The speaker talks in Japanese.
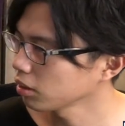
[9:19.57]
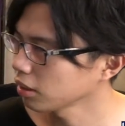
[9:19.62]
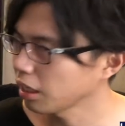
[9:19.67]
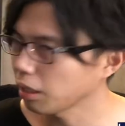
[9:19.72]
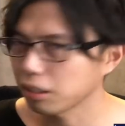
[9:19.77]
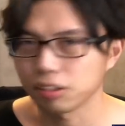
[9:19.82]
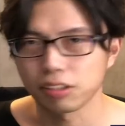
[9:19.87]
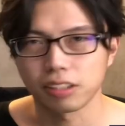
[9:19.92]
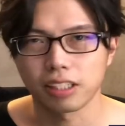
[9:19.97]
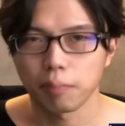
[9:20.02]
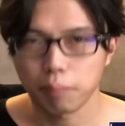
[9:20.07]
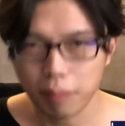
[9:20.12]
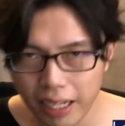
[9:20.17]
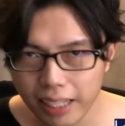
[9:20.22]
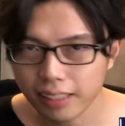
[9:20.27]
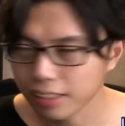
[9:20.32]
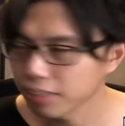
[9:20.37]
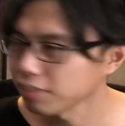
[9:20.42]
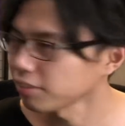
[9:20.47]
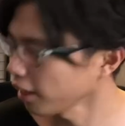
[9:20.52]
ガック頑張
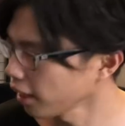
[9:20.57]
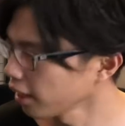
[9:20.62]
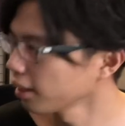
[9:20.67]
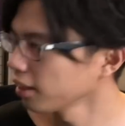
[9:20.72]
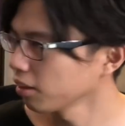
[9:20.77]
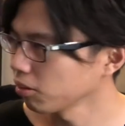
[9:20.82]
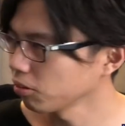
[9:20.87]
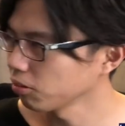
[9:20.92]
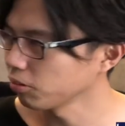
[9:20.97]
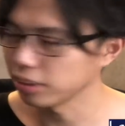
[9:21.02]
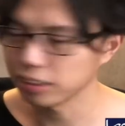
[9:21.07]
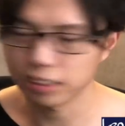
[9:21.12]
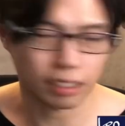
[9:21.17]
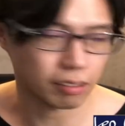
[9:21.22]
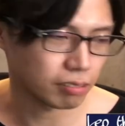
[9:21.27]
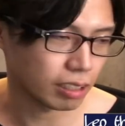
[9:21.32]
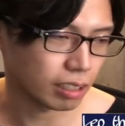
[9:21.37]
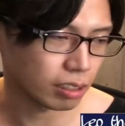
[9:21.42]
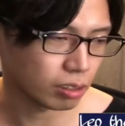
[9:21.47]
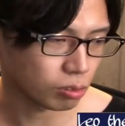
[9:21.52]
れっていうね応援し
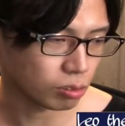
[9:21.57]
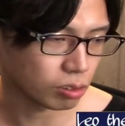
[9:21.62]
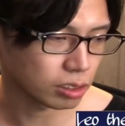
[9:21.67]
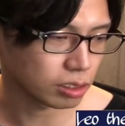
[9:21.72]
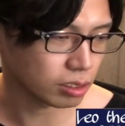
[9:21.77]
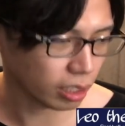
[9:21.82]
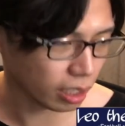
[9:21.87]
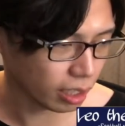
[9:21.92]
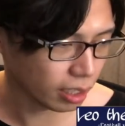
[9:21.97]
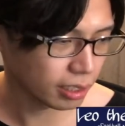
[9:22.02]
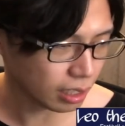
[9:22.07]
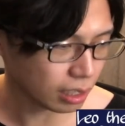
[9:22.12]
たくなるところですよね。